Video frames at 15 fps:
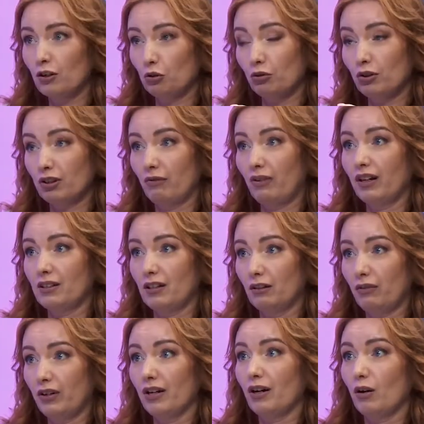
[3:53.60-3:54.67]
что называется
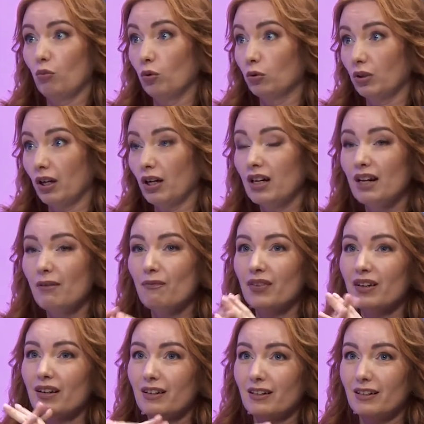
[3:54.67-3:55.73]
твоя работа.
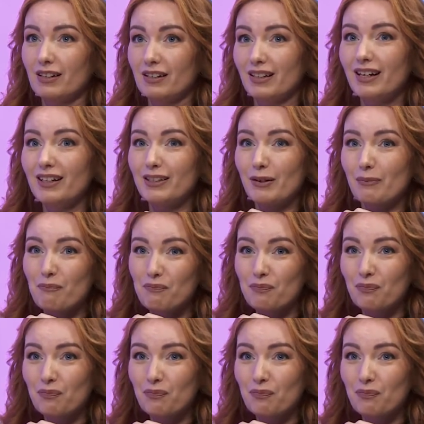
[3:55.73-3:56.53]
Знаете,